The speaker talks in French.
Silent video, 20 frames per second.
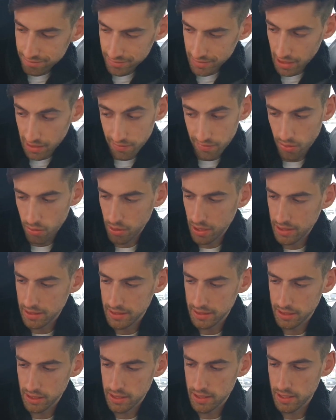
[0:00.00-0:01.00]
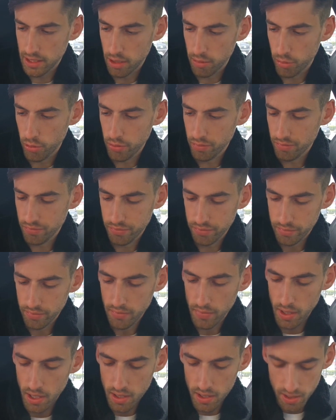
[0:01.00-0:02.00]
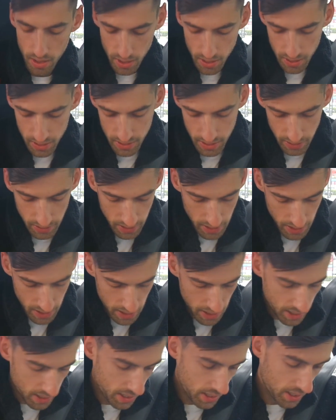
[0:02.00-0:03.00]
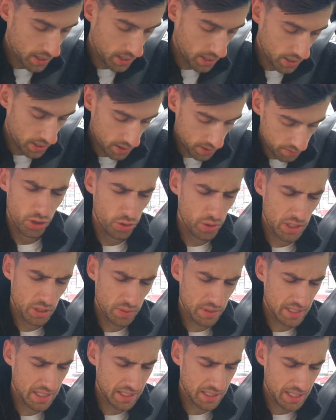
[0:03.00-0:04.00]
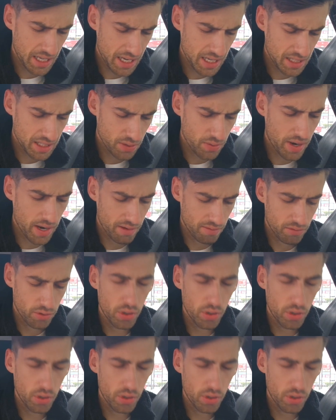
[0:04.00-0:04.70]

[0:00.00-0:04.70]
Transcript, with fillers: Dans le fond, hein, c'est ça que c'est un peu. C'était 2,75, ouais.